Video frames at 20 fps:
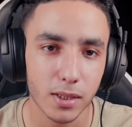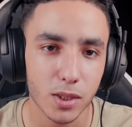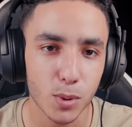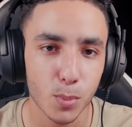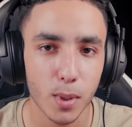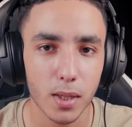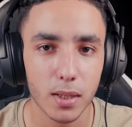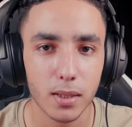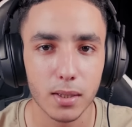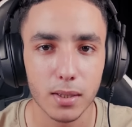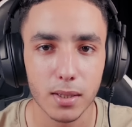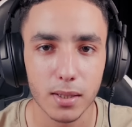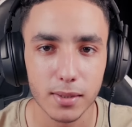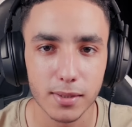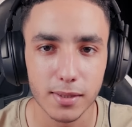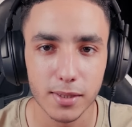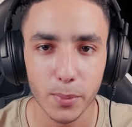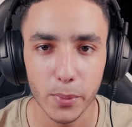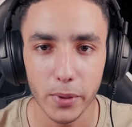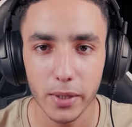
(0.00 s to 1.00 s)
الثمانينات
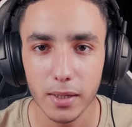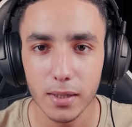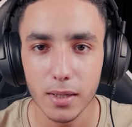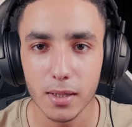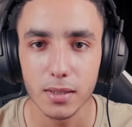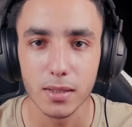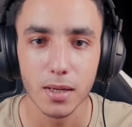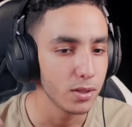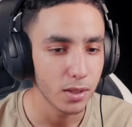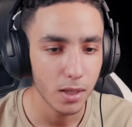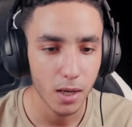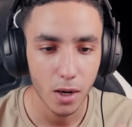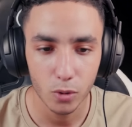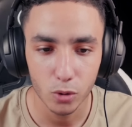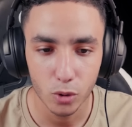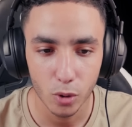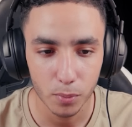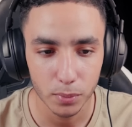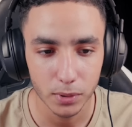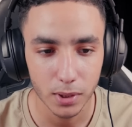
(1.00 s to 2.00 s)
السبعينات
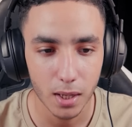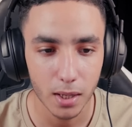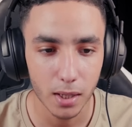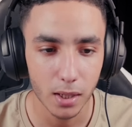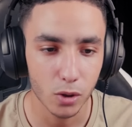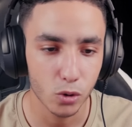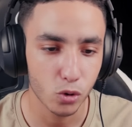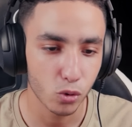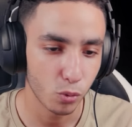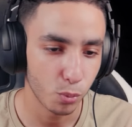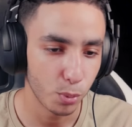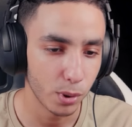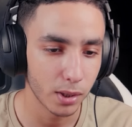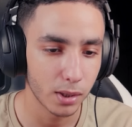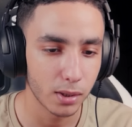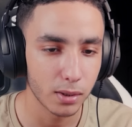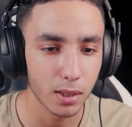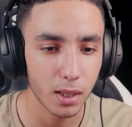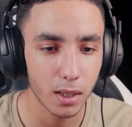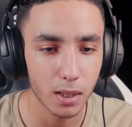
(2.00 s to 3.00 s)
تيعاودهم بطريقته بهذه
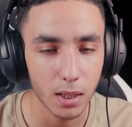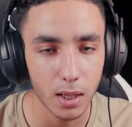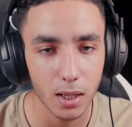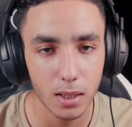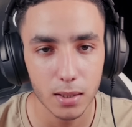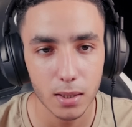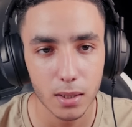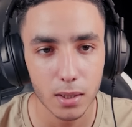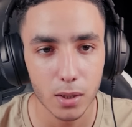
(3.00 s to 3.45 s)
الطريقه ديال